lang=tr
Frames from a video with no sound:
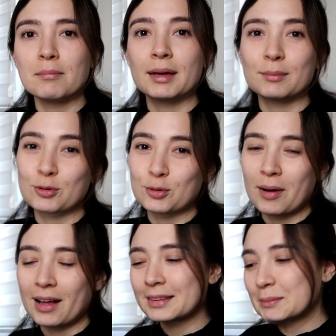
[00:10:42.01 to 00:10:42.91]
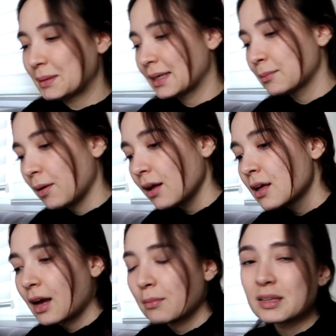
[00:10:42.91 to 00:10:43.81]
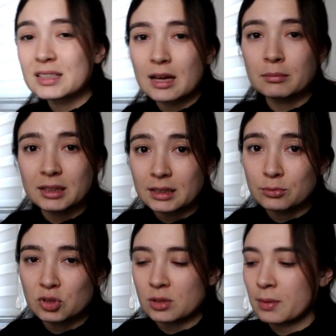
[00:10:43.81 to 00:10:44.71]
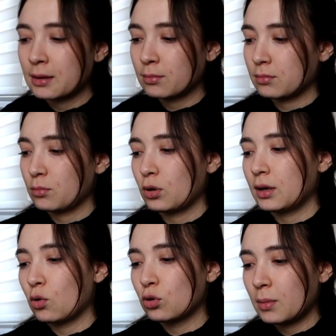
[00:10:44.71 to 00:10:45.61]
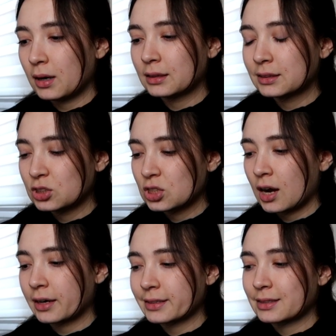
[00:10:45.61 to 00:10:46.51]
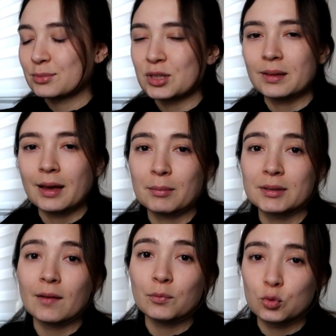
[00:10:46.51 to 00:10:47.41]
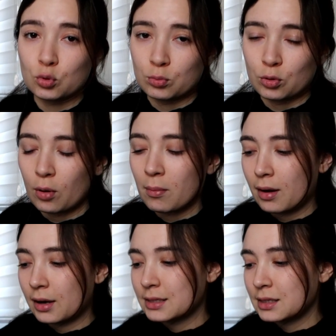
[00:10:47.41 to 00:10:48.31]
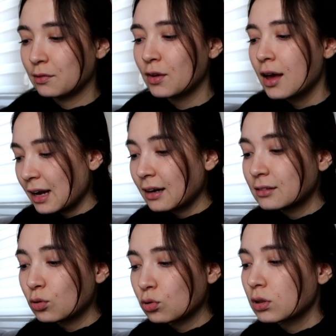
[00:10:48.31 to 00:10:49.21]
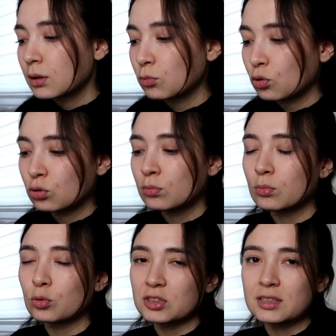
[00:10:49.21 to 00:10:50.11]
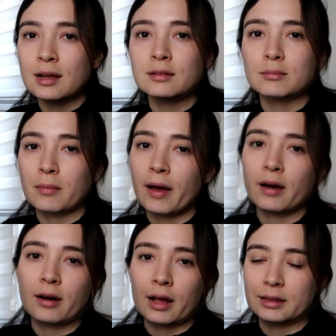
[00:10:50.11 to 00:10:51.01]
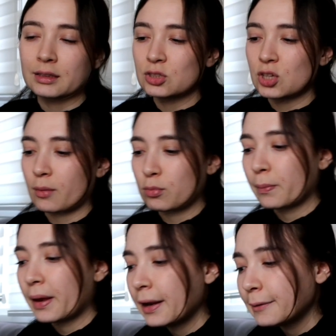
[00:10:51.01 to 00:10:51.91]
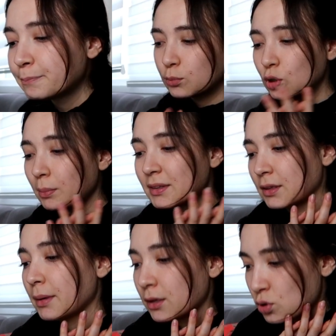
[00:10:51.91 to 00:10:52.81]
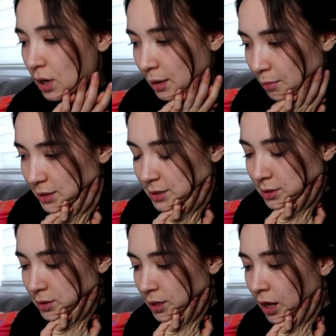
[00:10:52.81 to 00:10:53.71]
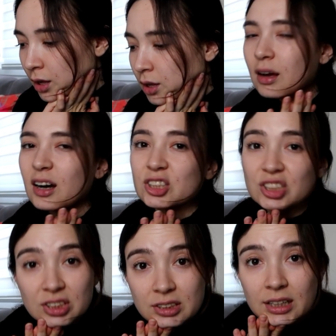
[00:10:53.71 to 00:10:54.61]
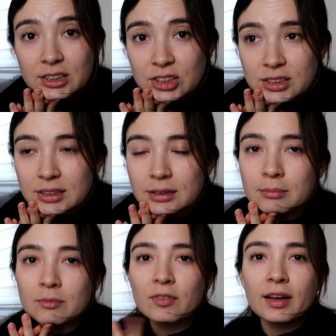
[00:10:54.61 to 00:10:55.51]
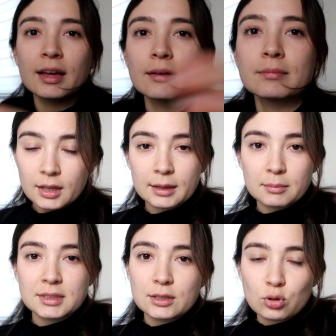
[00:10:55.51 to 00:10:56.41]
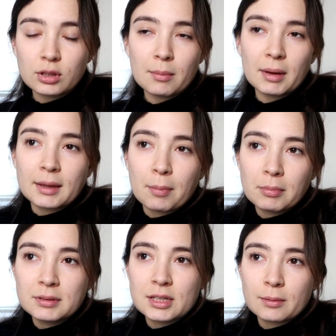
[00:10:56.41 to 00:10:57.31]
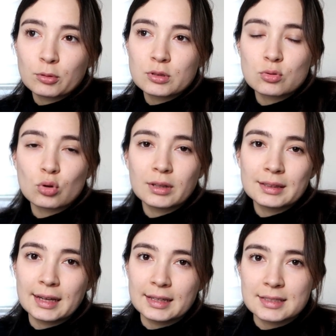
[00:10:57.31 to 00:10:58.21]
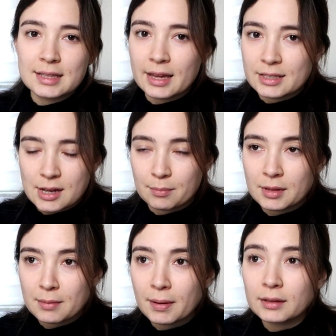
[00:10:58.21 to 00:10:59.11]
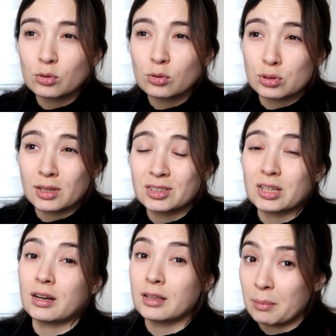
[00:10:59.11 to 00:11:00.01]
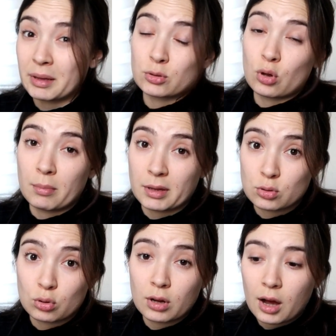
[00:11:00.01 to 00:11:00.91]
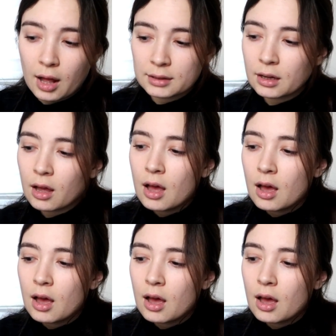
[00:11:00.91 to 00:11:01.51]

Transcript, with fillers: Macbook'umu aldım yanıma. Diğer bilgisayarım kırılmıştı benim. Böyle önüme alınca arkasına bir şey dayamadan durmuyor maalesef. Her yerde kullanamıyordum. Bu açıdan bayağı rahatlatacak bu beni. Bunu da bitirmek üzereyim aslında aşırı acıktım ve ikimiz de şu an yemek yapabilecek pozisyonda değiliz ne Ecem ne ben. O yüzden dışarıdan yemek söylemek zorunda kaldık.